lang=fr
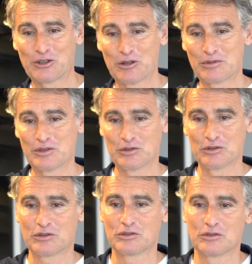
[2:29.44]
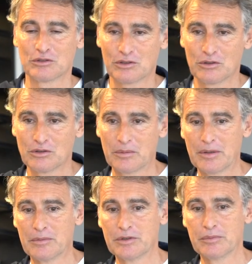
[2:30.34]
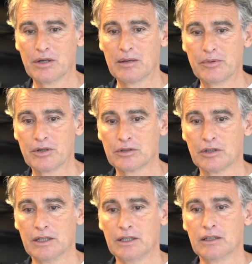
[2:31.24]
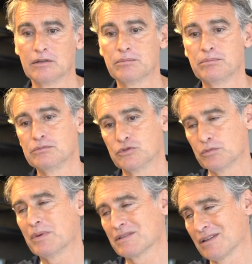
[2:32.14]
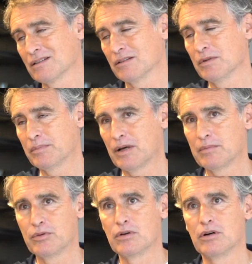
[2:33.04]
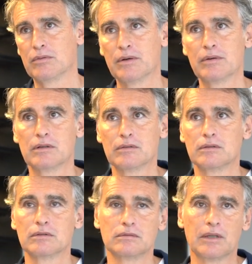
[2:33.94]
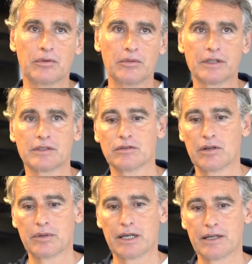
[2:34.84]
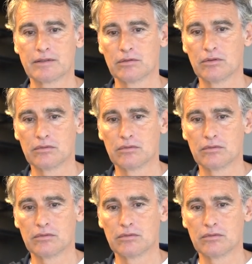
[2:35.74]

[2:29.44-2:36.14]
clubs qui, sont, qui, ont tapé un petit peu à la porte. Je pense certainement par rapport bah, à la première saison à Brest,